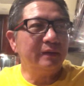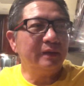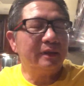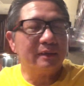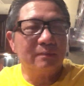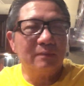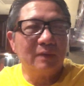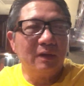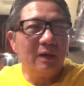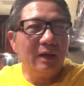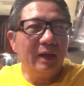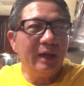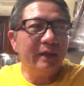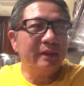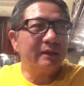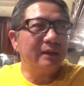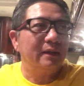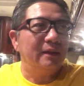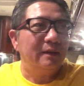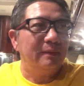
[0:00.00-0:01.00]
thì cũng khó ai
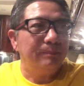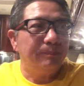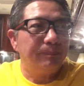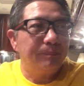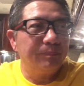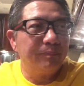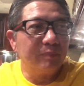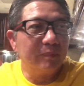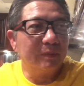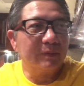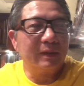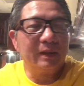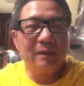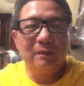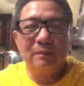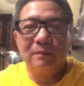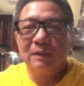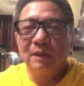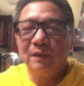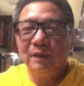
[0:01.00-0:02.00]
tin lắm mà Kiệt
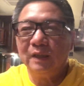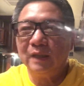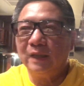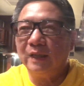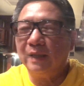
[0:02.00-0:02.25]
cũng nói này